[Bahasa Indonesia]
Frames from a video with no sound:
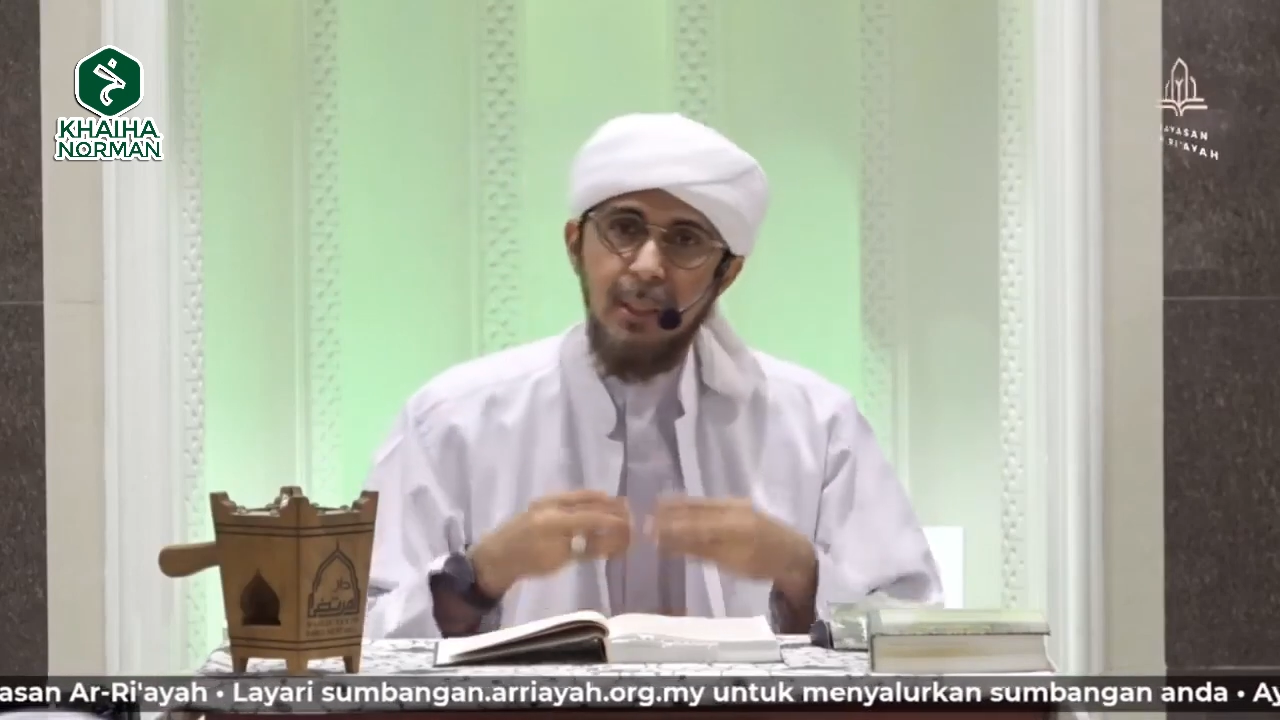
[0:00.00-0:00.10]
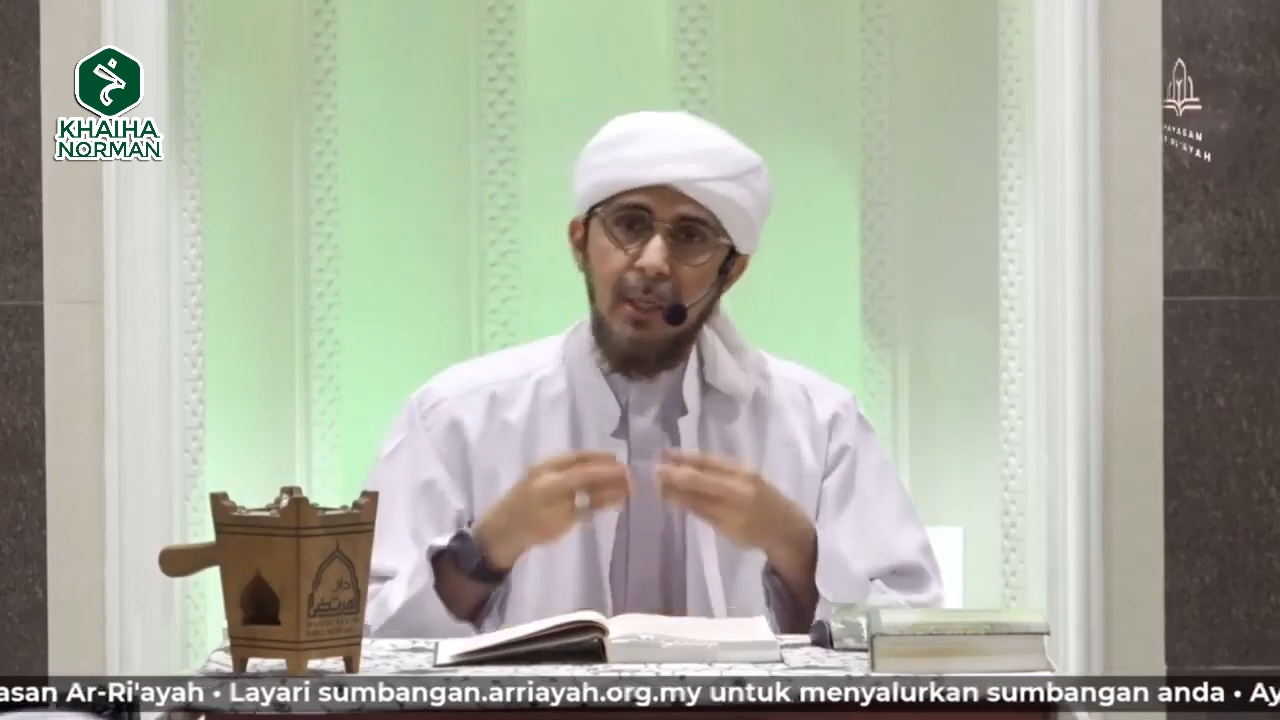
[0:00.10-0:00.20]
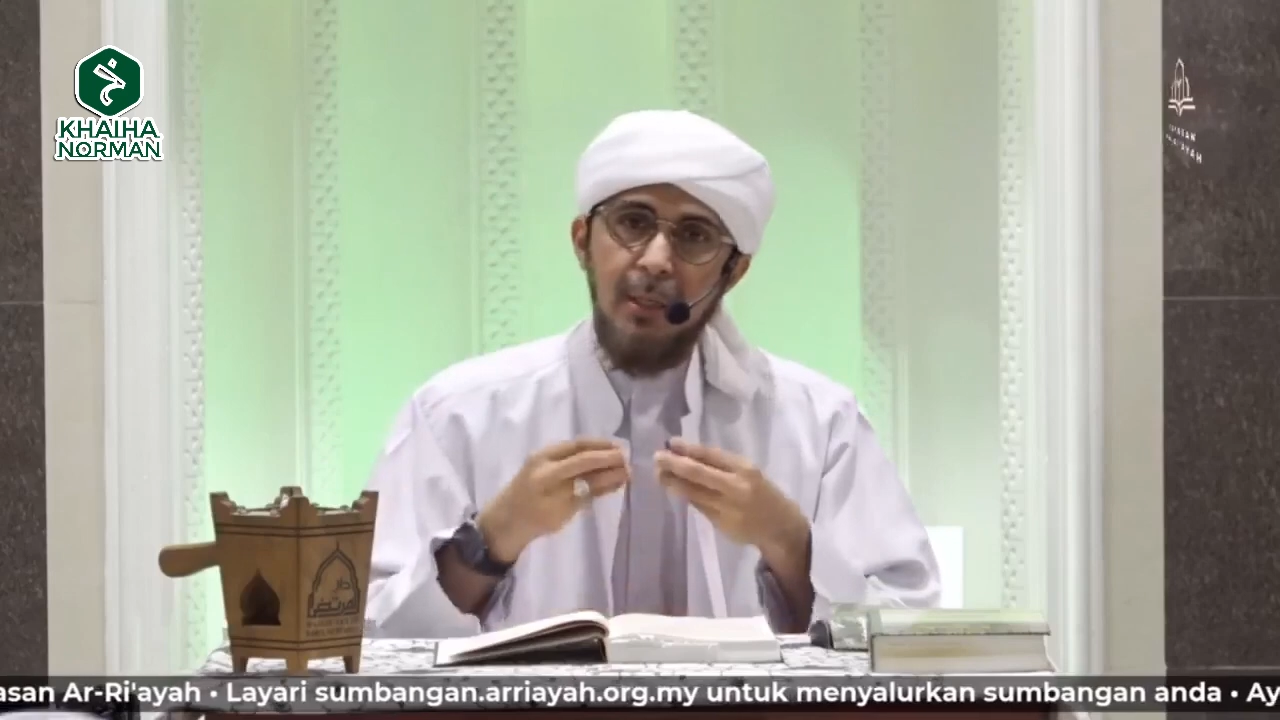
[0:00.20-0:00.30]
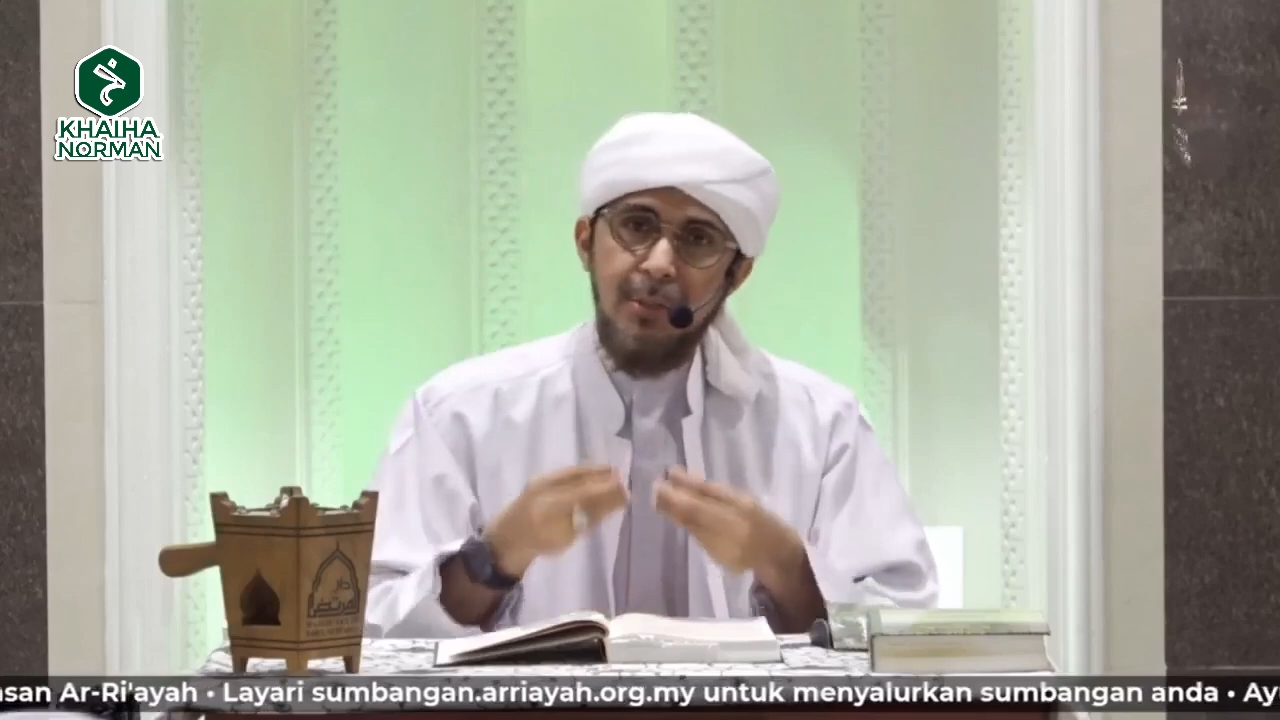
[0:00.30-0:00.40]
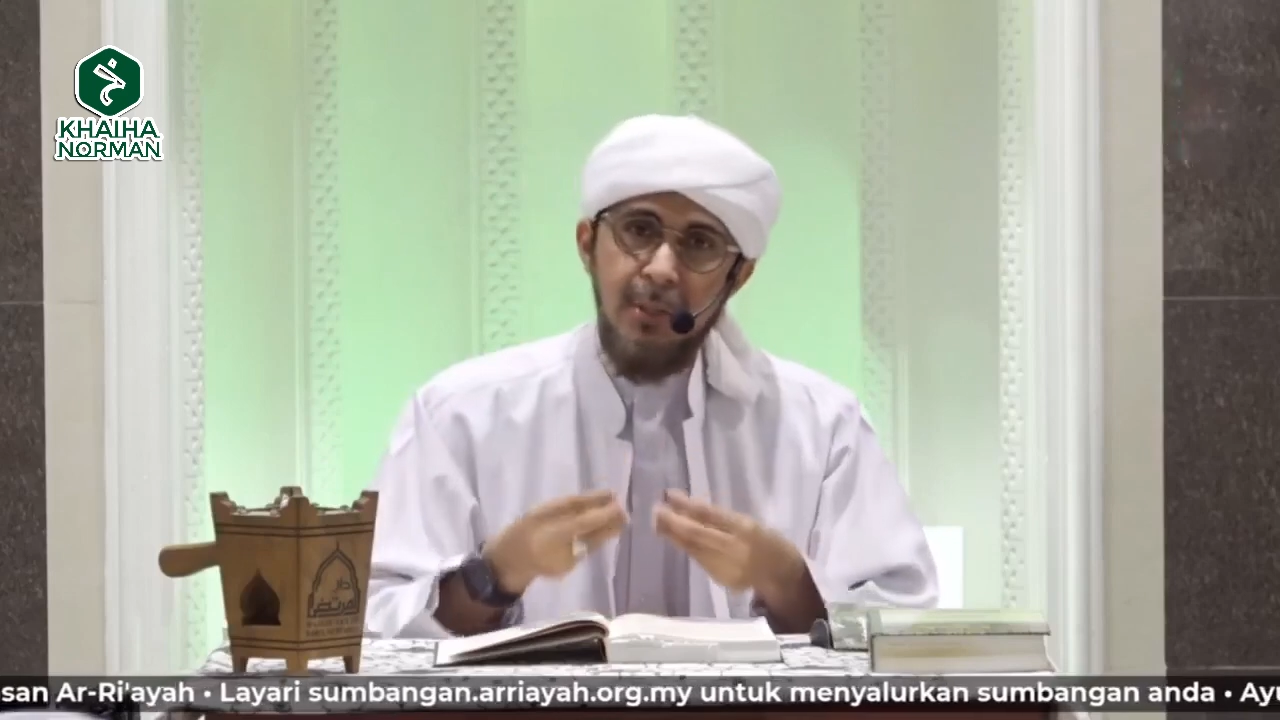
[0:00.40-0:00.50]

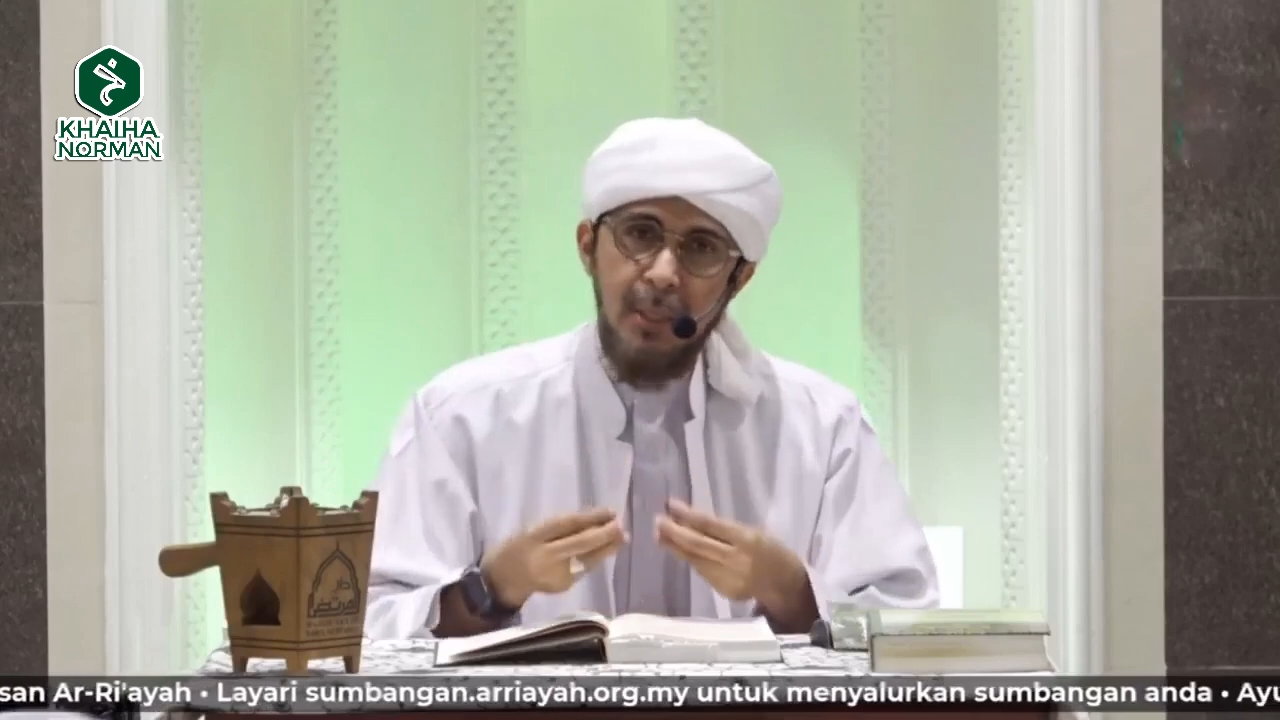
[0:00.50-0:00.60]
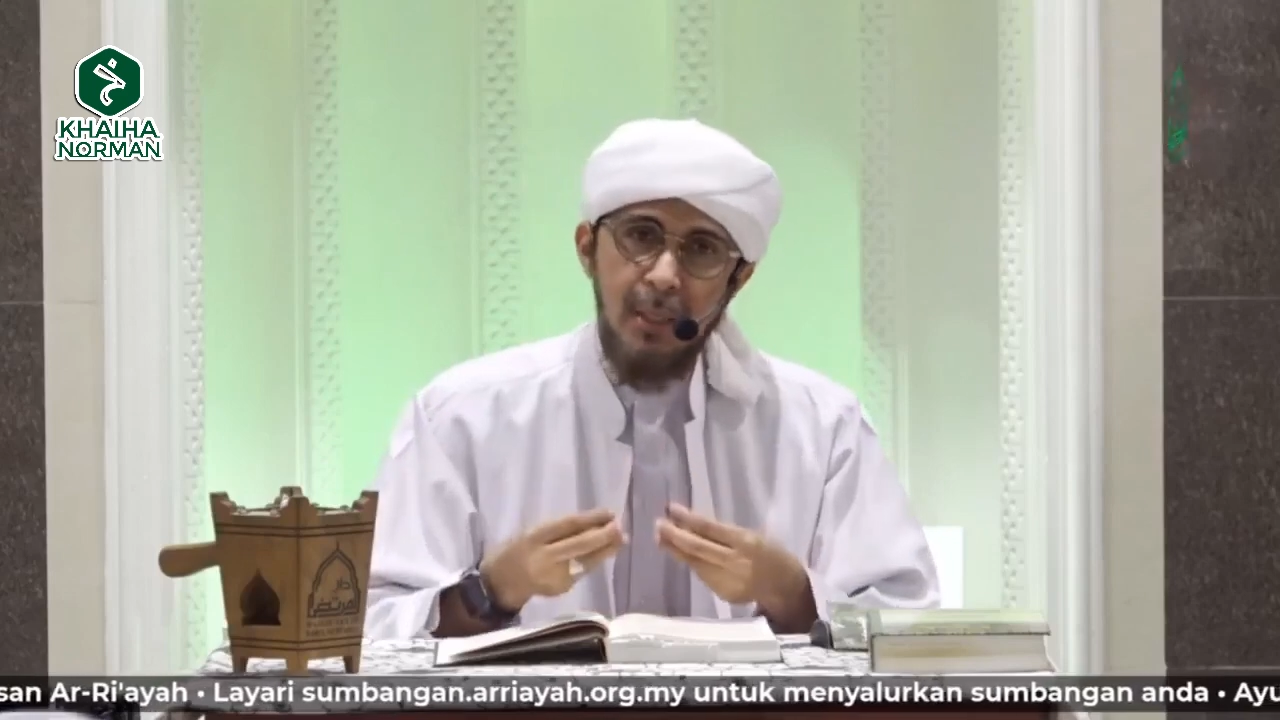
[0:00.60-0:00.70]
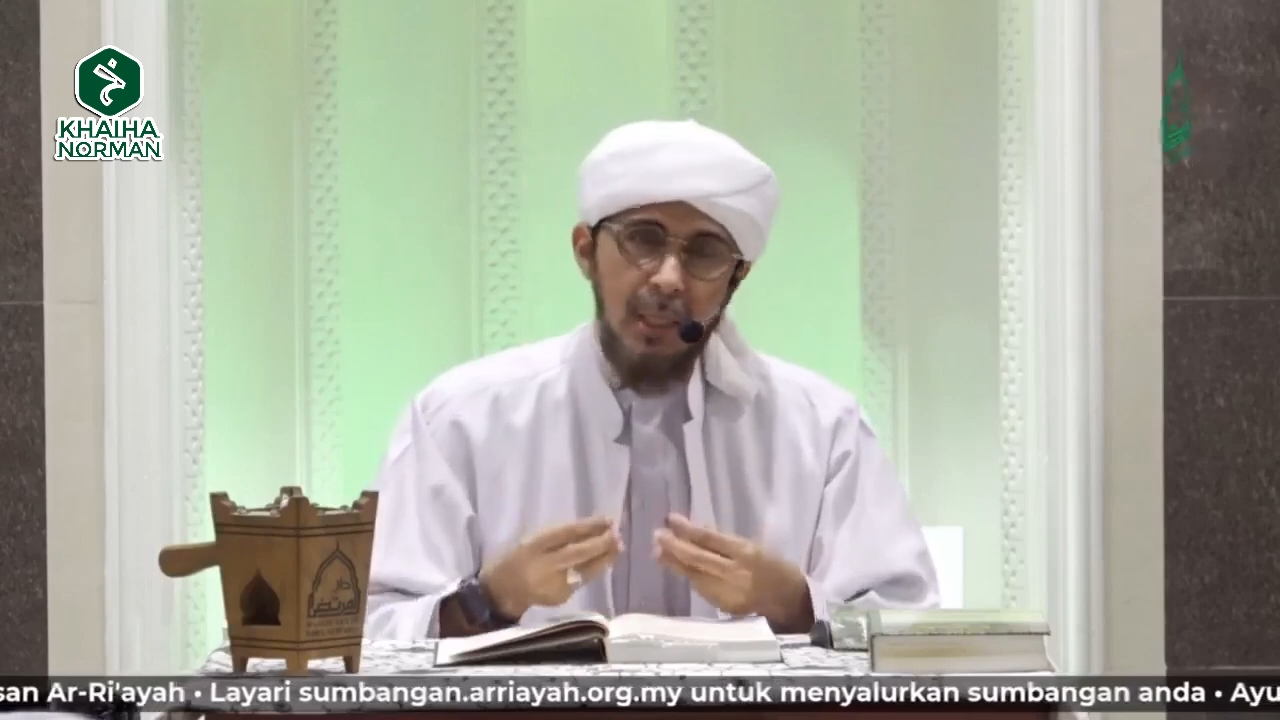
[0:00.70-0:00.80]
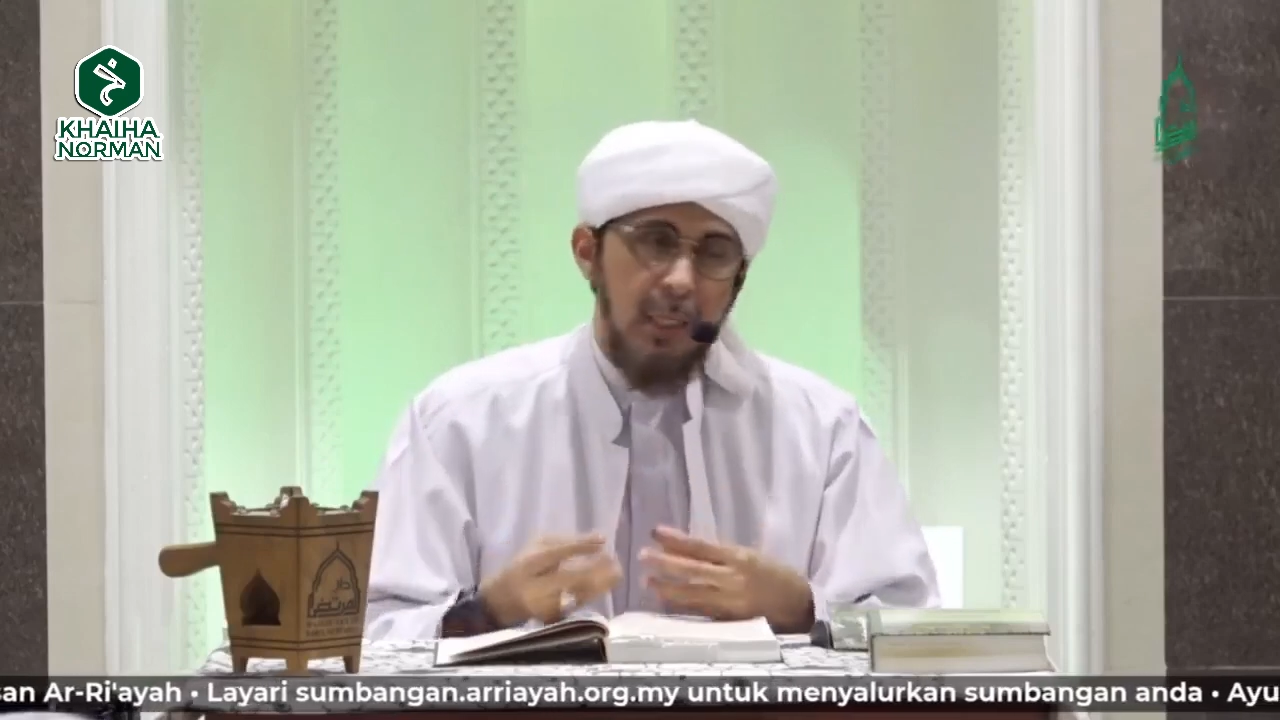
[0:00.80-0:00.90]
rahasia